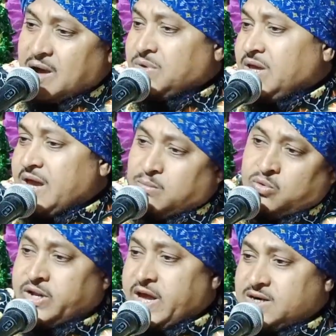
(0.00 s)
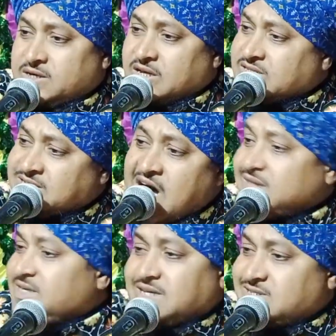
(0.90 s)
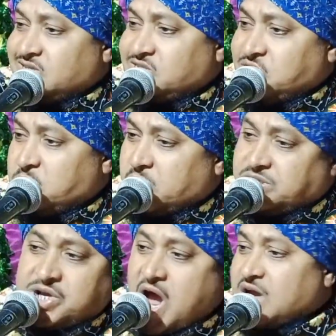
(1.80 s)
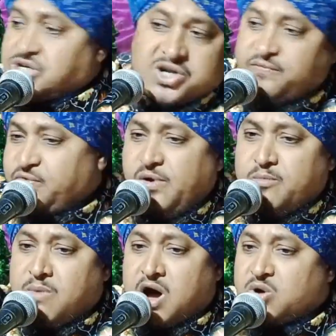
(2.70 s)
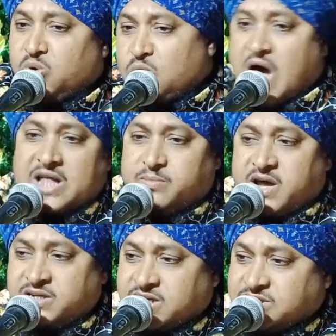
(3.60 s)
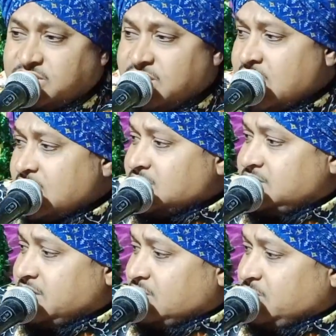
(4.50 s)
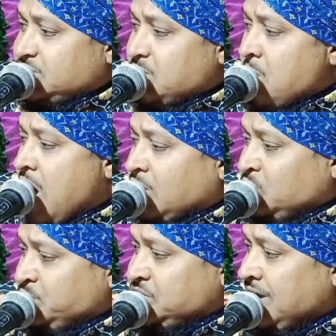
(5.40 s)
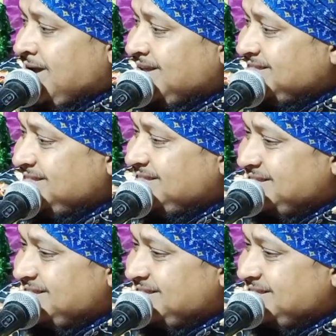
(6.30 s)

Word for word: আমি এমন একটা জাতকে সৃষ্টি করেছি আশরাফুল মখলুকাত বানিয়েছি সেটা হচ্ছে মানব জাত